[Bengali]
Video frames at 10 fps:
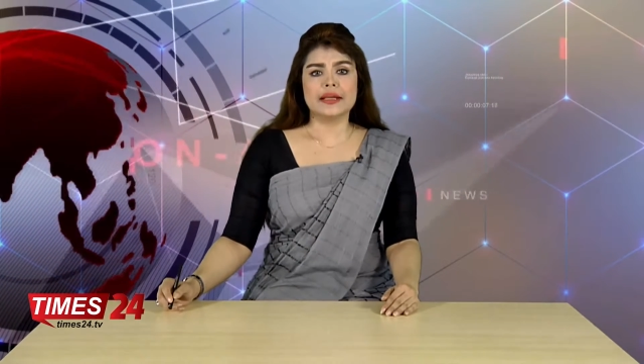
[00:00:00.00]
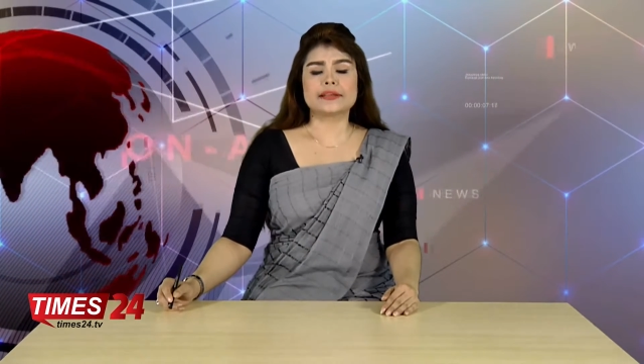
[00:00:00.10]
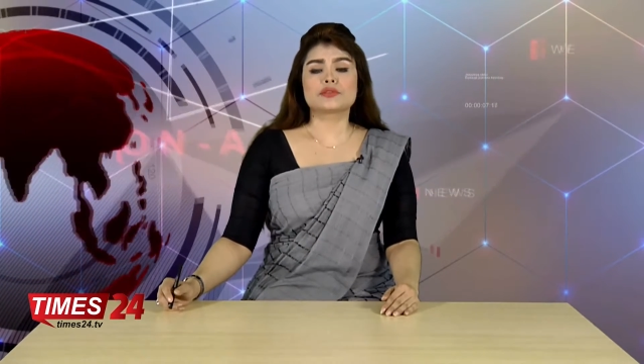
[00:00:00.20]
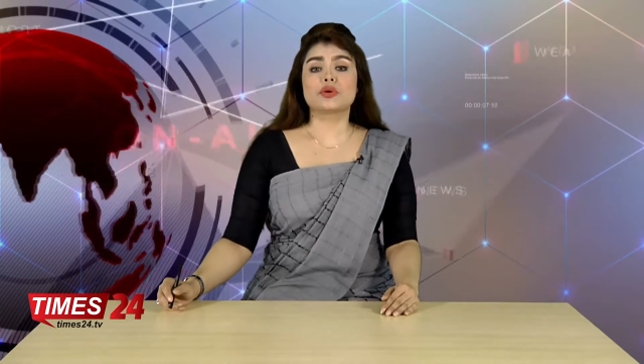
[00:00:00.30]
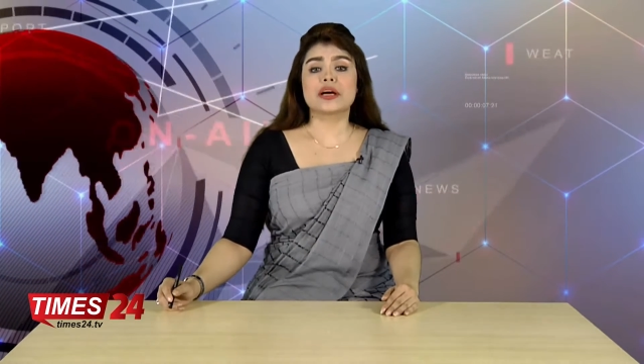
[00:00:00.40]
এ
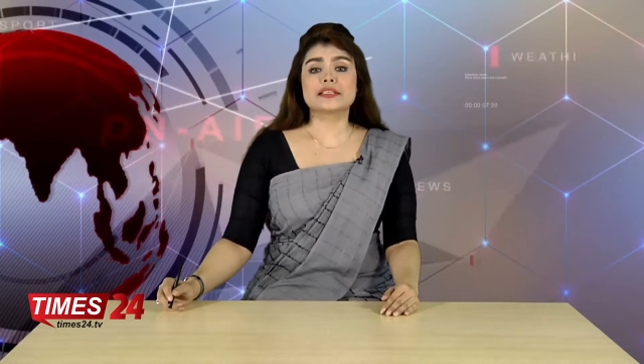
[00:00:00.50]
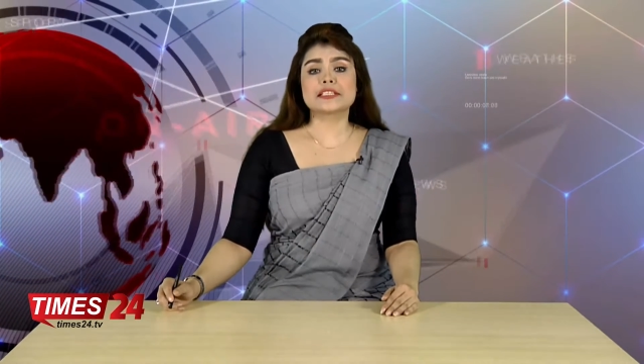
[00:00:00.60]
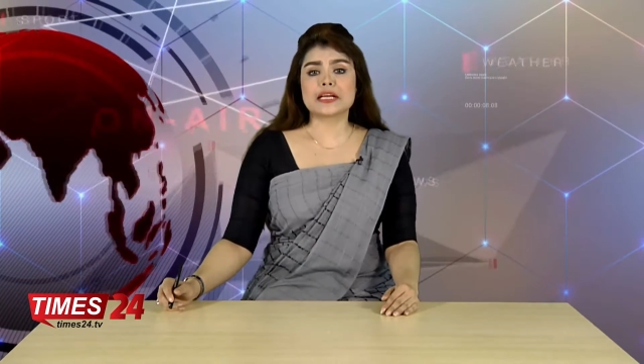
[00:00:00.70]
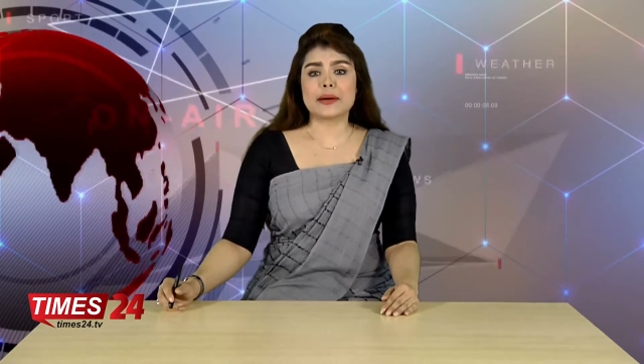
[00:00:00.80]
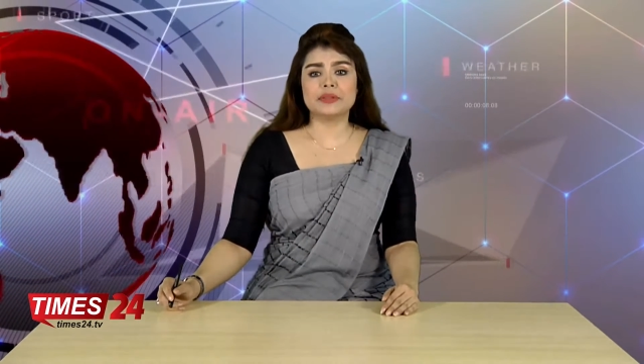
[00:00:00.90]
স্লোগানকে
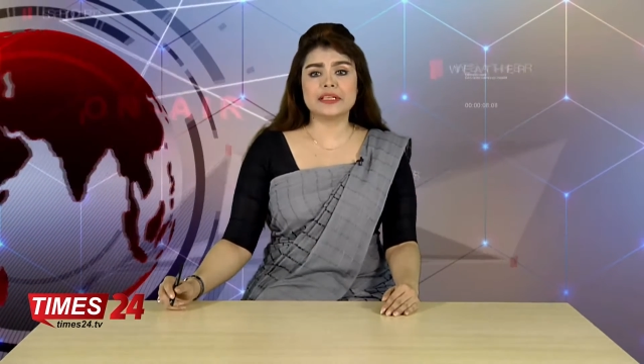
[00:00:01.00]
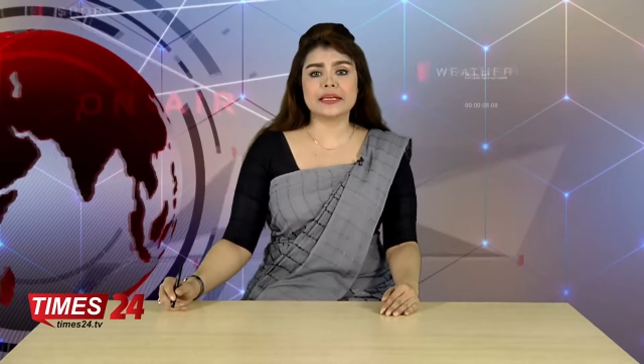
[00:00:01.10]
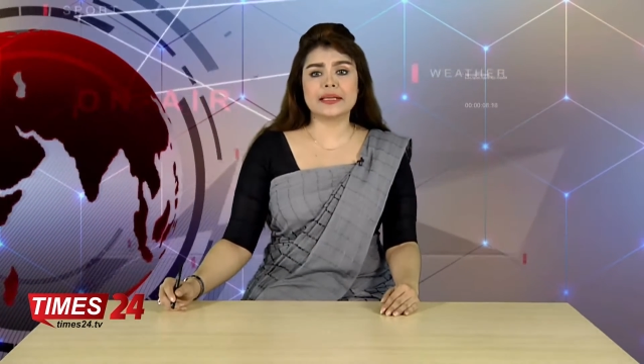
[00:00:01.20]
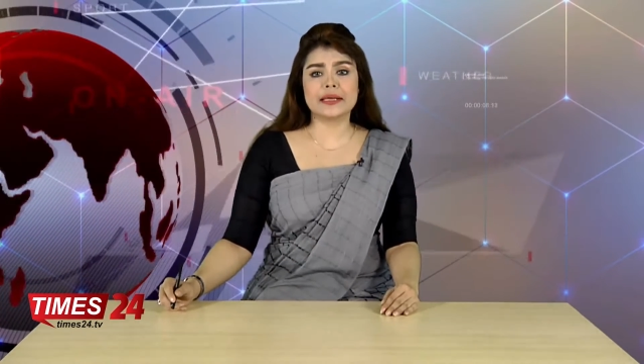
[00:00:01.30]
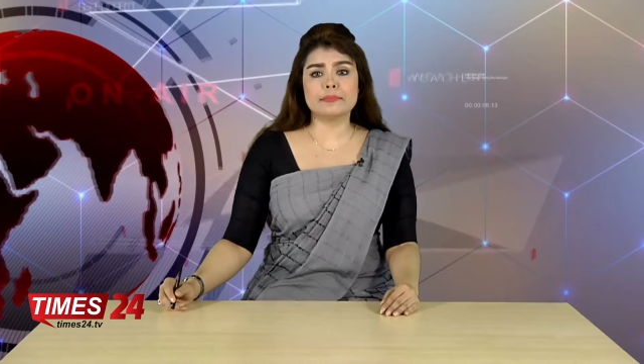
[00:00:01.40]
সামনে
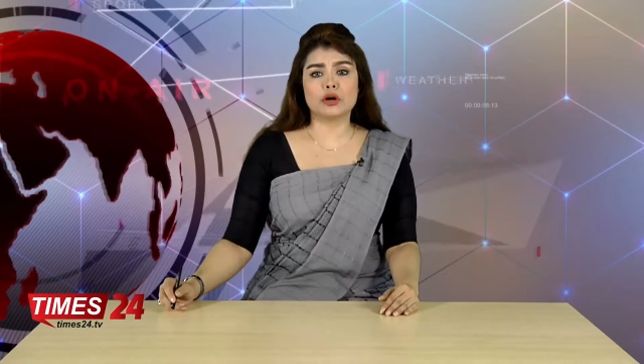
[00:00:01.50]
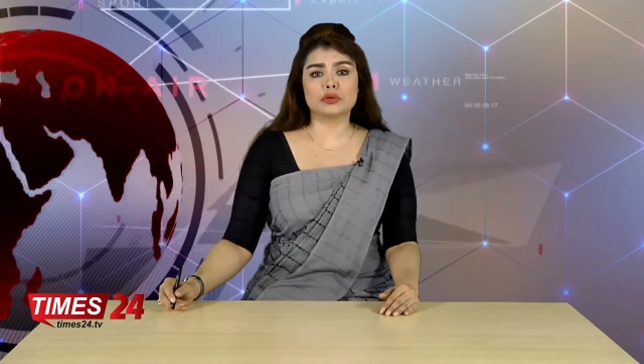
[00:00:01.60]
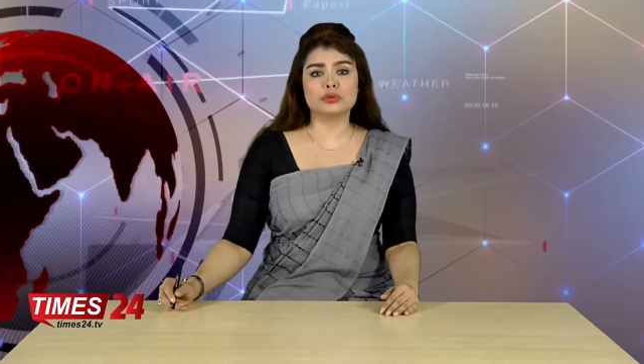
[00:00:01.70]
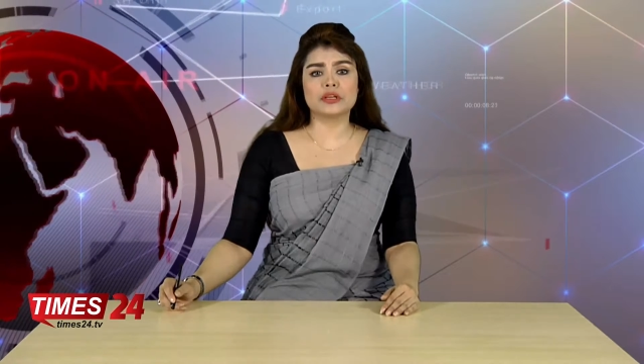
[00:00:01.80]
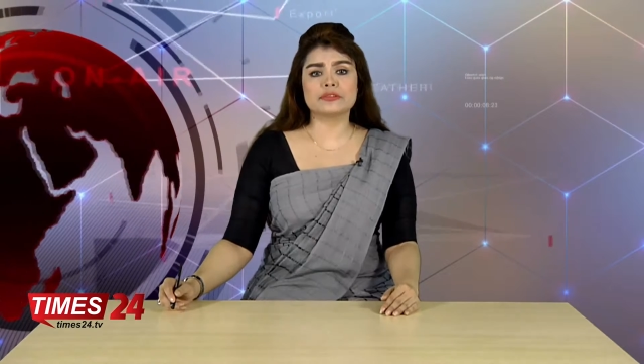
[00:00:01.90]
রেখে
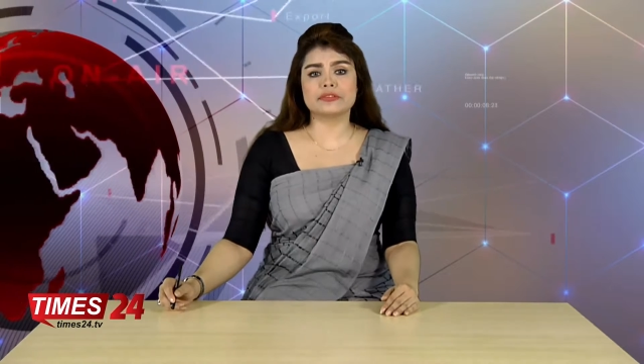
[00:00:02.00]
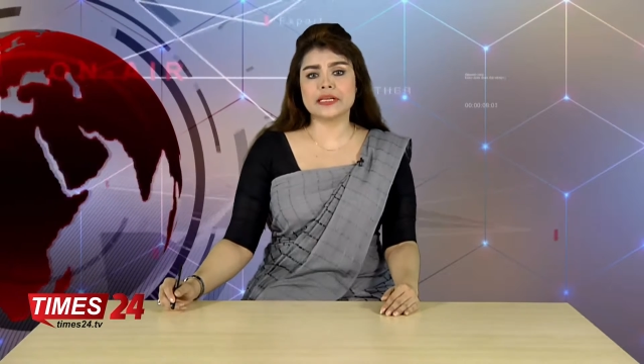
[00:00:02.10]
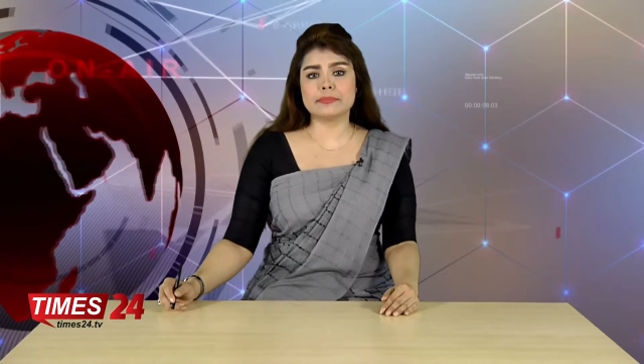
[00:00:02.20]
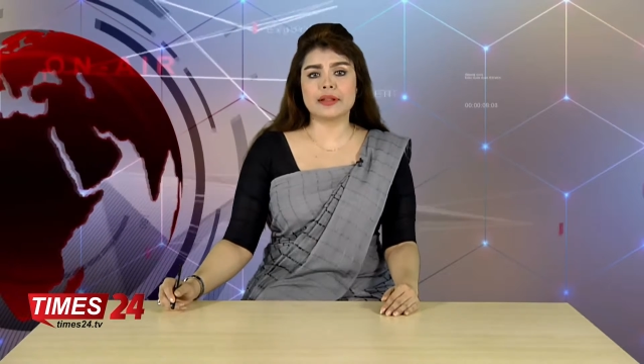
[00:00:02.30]
বরগুনায় ফ্রি